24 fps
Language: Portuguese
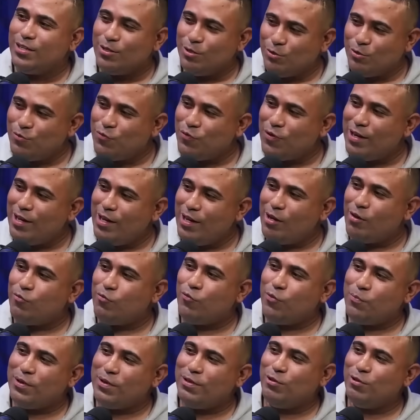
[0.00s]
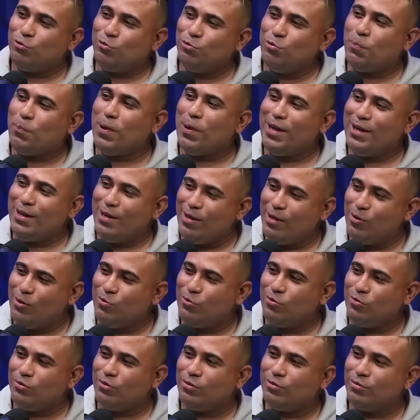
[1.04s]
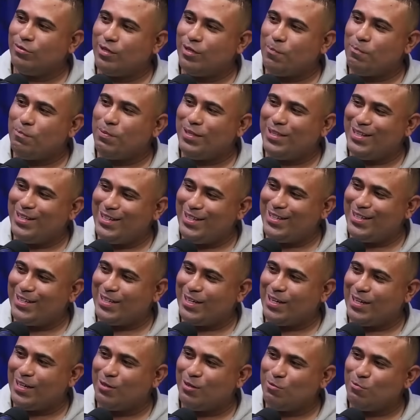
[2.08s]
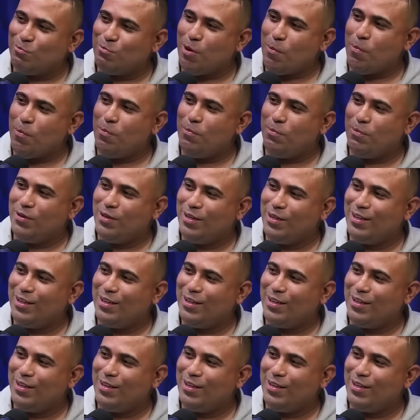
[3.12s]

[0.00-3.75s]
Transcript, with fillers: Não te falei que eu fui pra dentro do pneu, na pedreira, cara. Se quiser